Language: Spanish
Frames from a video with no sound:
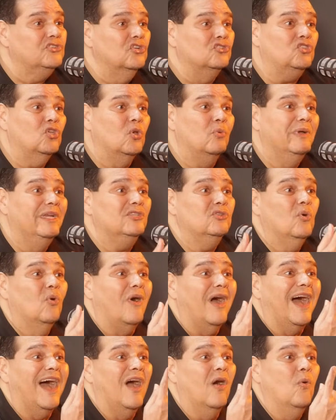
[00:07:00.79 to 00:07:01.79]
yo te lo
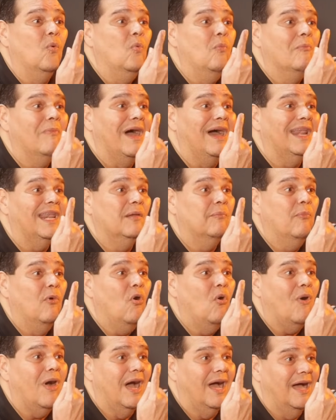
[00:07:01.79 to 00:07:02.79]
vendo a un
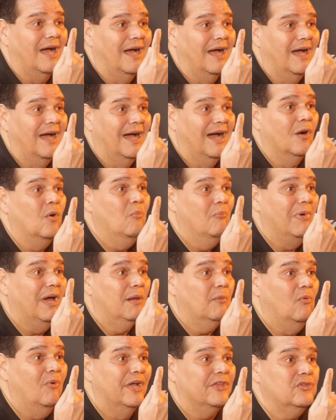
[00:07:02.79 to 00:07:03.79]
balboa. A un
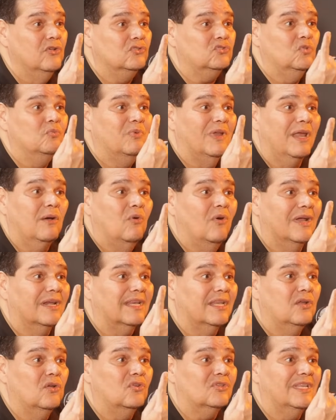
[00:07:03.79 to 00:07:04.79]
balboa. Yo superago
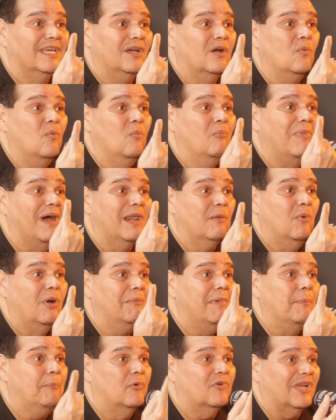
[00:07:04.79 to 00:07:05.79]
alrededor de un balboa
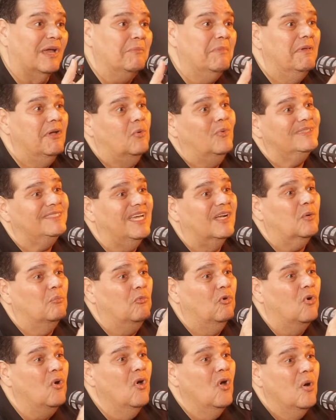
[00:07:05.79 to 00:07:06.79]
más, porque a mí me cuesta
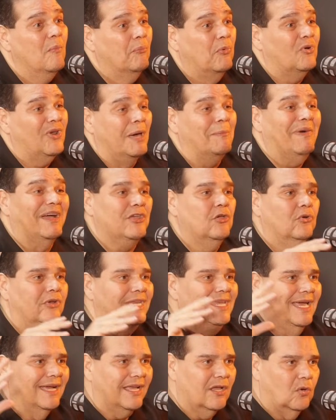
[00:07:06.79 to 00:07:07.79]
como, por la
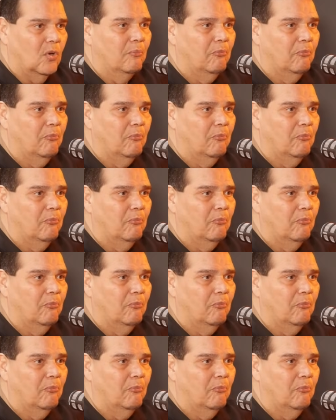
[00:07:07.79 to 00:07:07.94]
mayoría que